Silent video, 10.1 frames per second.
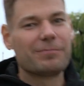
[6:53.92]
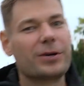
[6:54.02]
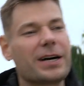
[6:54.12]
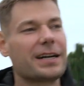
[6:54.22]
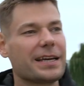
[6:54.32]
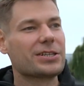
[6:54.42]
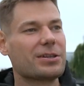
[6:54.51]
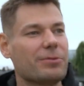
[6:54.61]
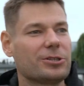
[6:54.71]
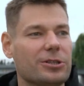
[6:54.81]
po
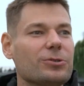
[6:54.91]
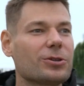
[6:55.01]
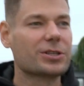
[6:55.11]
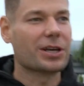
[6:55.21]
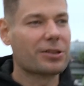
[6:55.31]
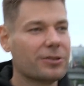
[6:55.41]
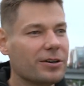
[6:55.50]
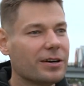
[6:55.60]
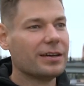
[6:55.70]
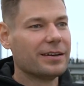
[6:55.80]
karierze będzie dużo czasu.
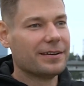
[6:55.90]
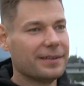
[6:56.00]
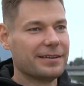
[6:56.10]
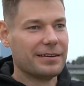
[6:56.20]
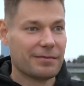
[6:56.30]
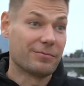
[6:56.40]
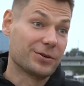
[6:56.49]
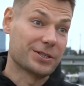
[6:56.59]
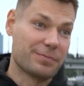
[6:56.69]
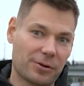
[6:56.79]
E,
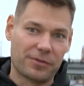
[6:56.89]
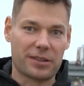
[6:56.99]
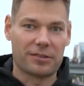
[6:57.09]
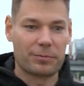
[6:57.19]
może profes